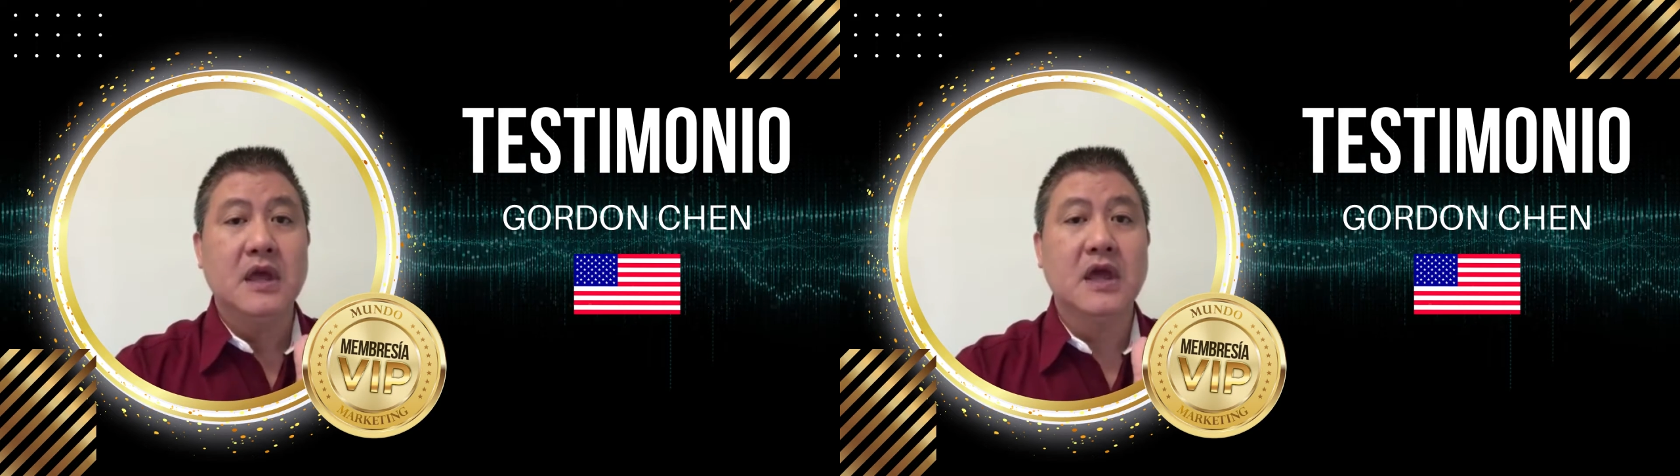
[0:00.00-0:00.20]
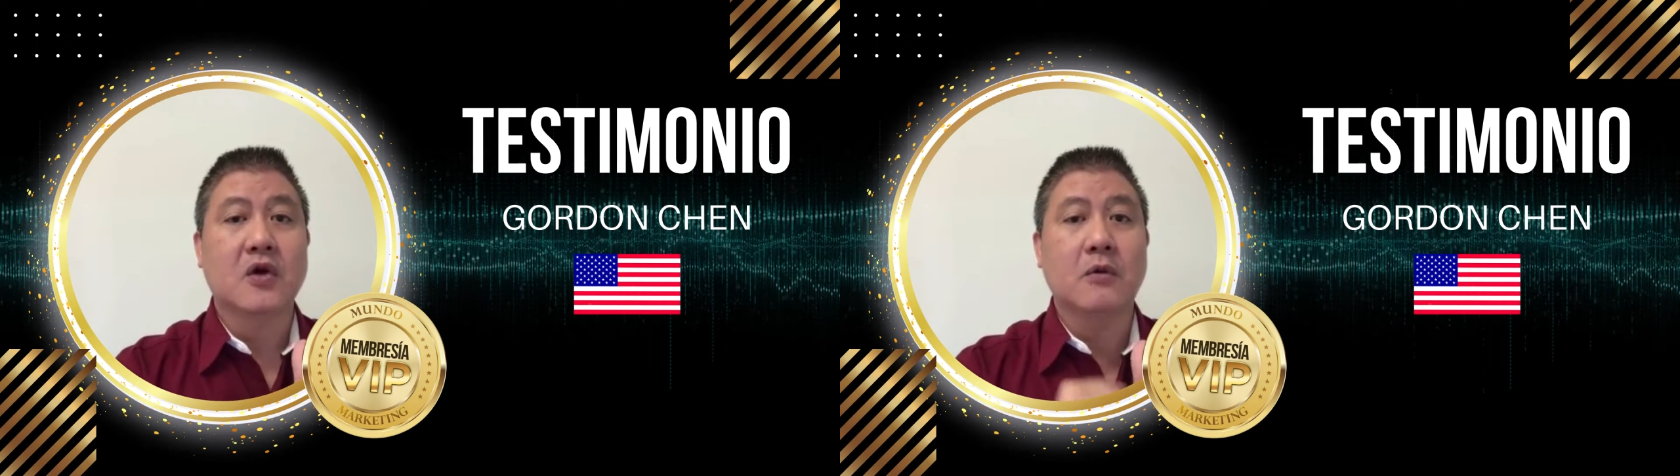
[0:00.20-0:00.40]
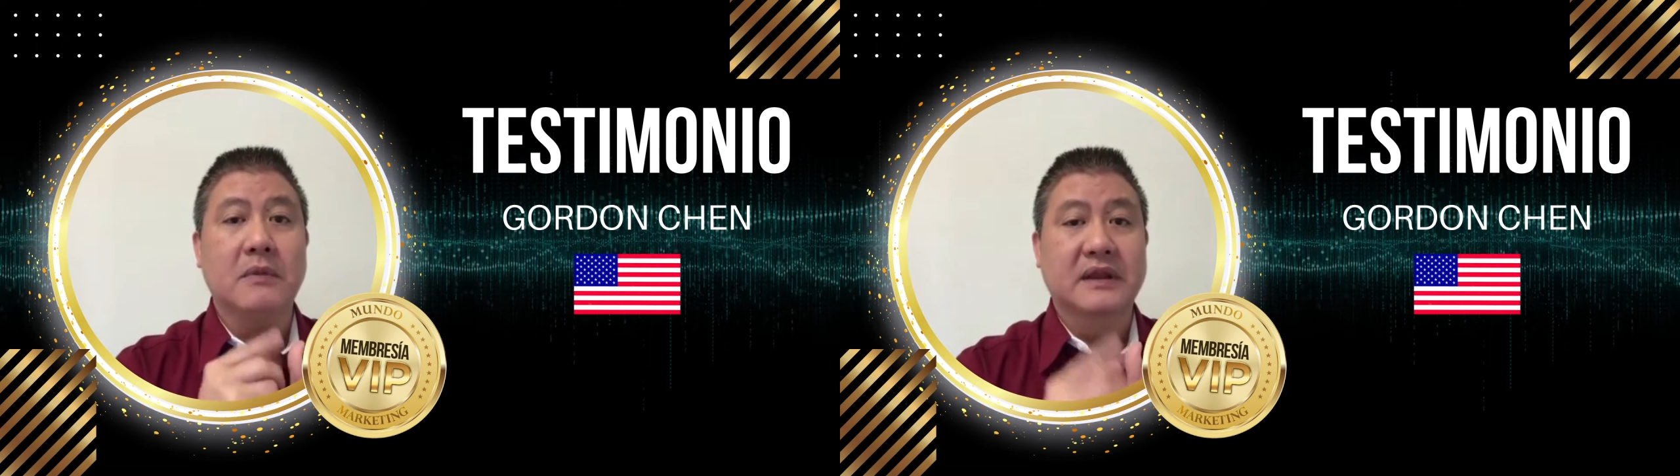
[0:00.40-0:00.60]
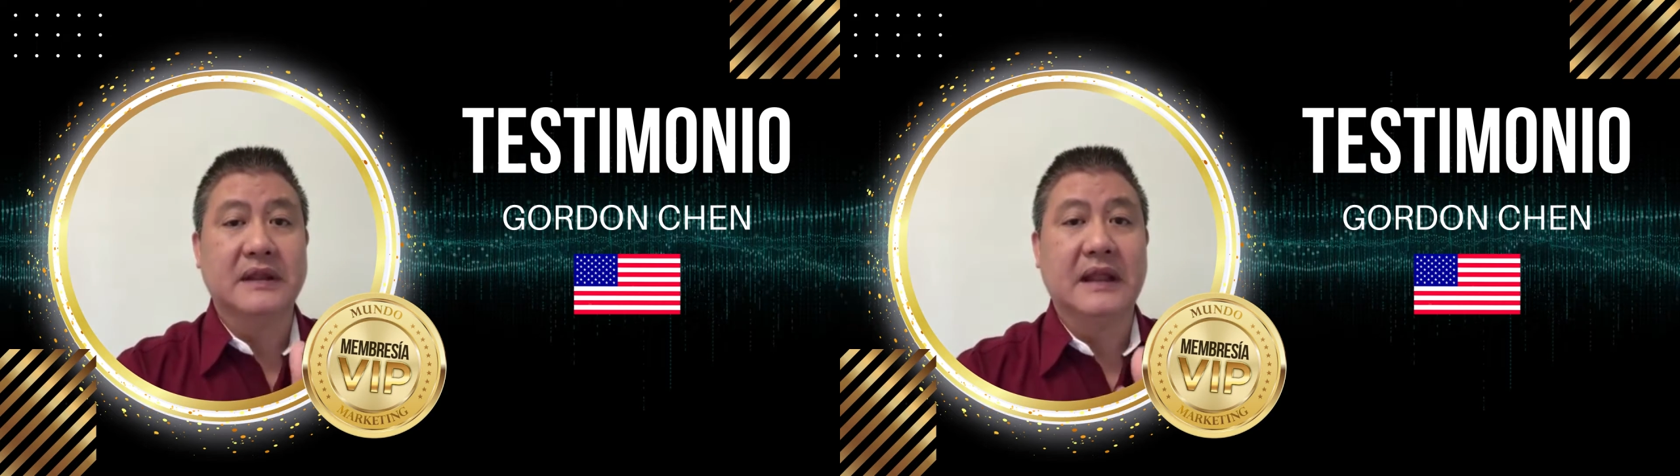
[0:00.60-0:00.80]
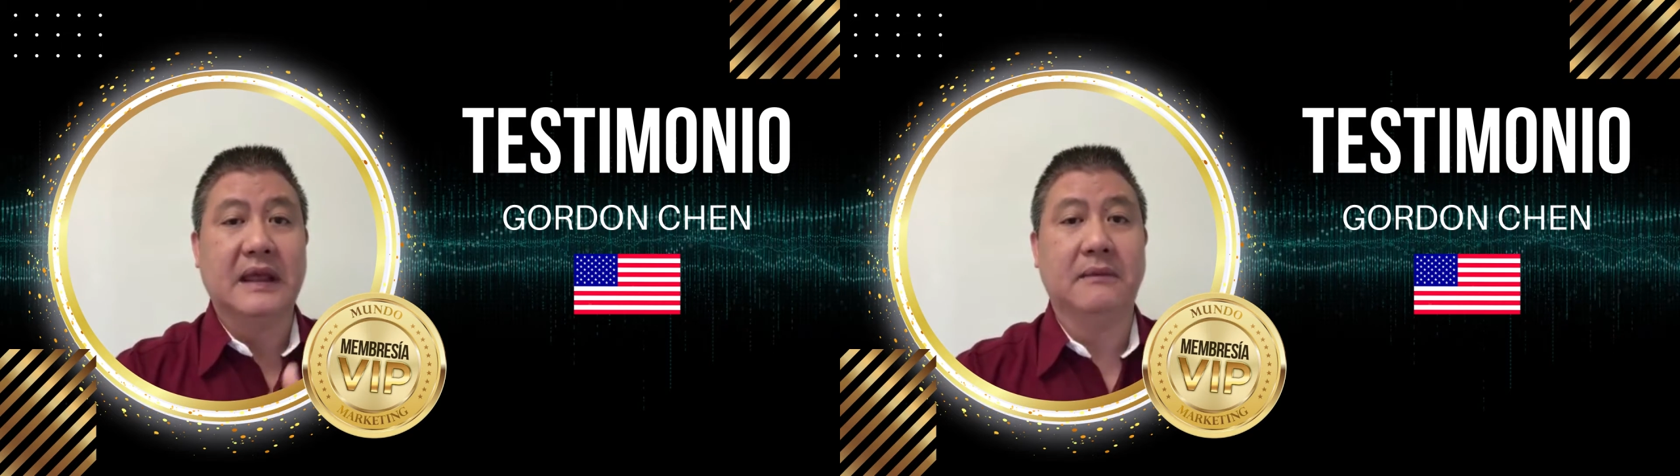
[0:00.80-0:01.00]
y
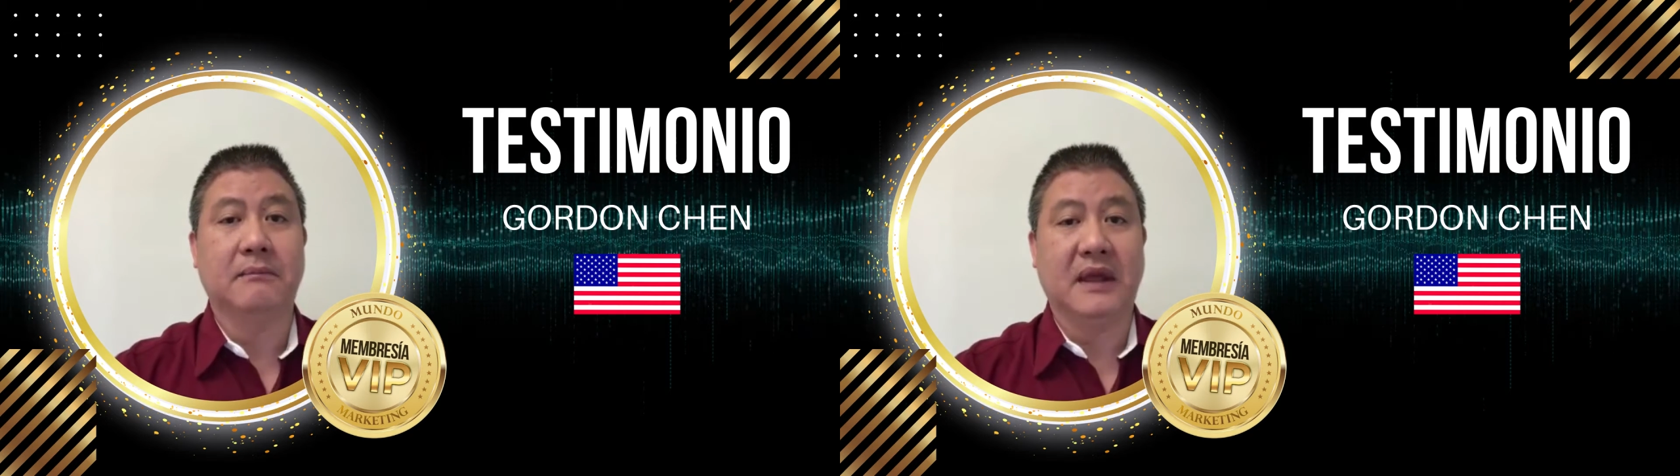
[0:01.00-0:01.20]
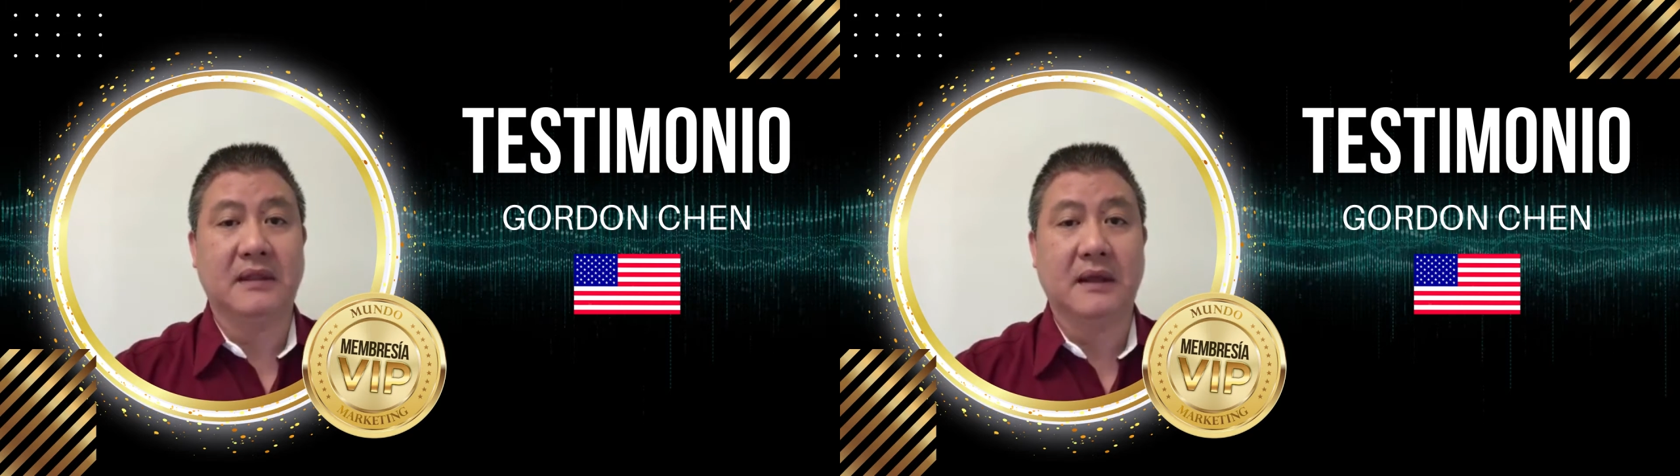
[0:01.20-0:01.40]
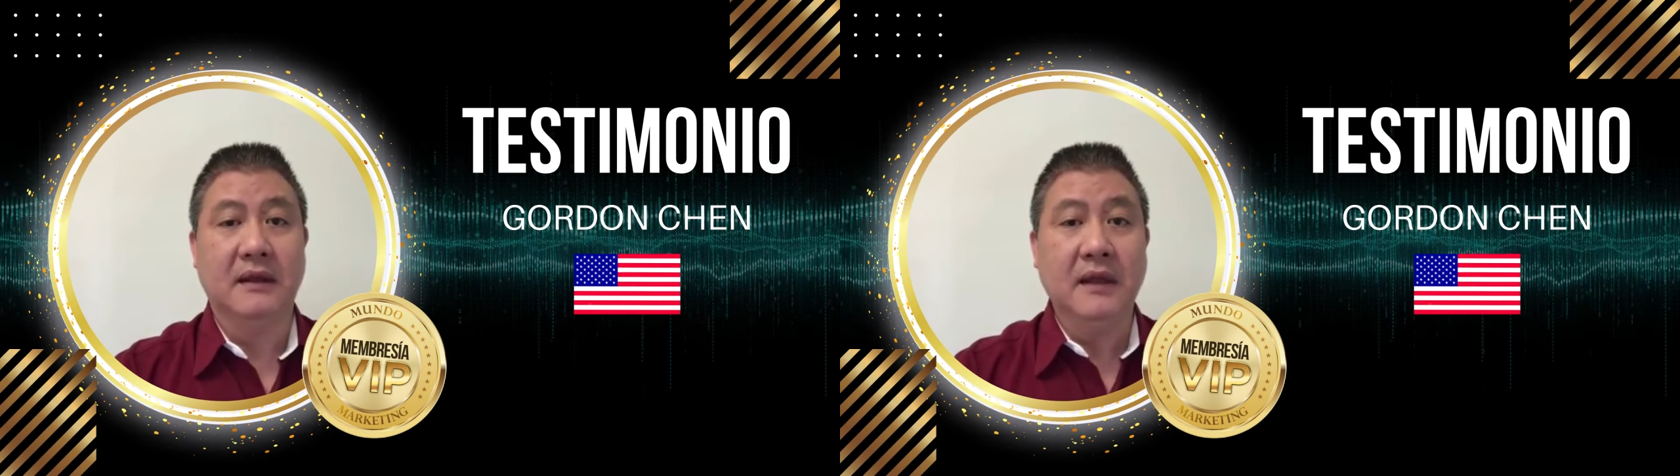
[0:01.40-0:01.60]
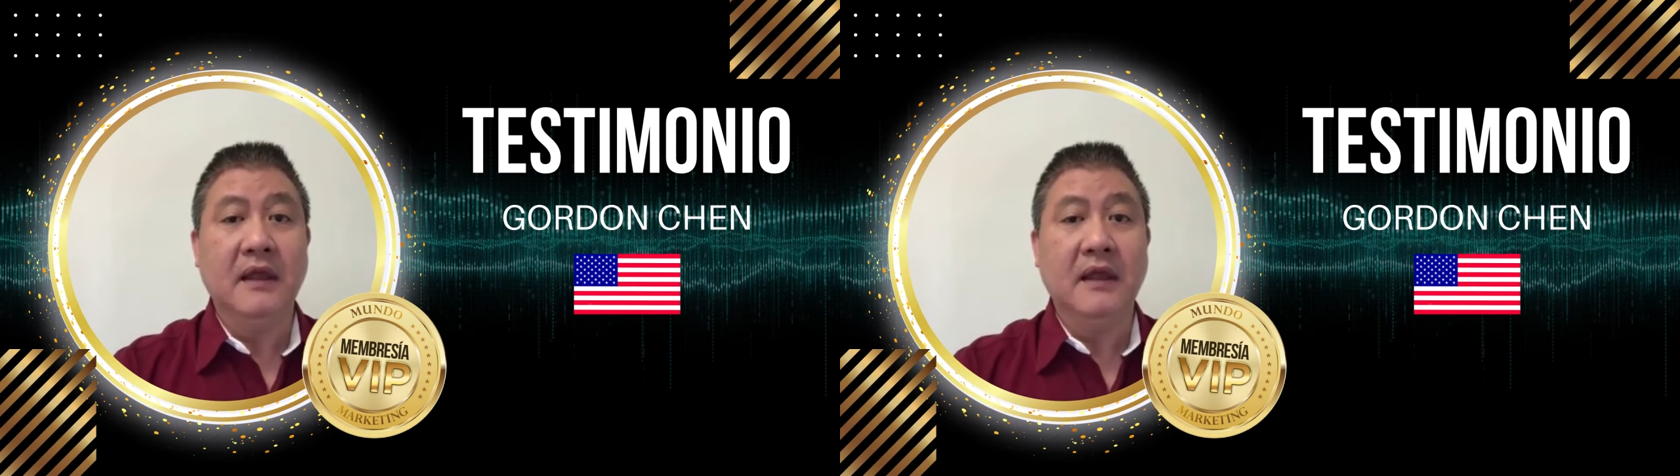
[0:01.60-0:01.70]
convertirlas en venta.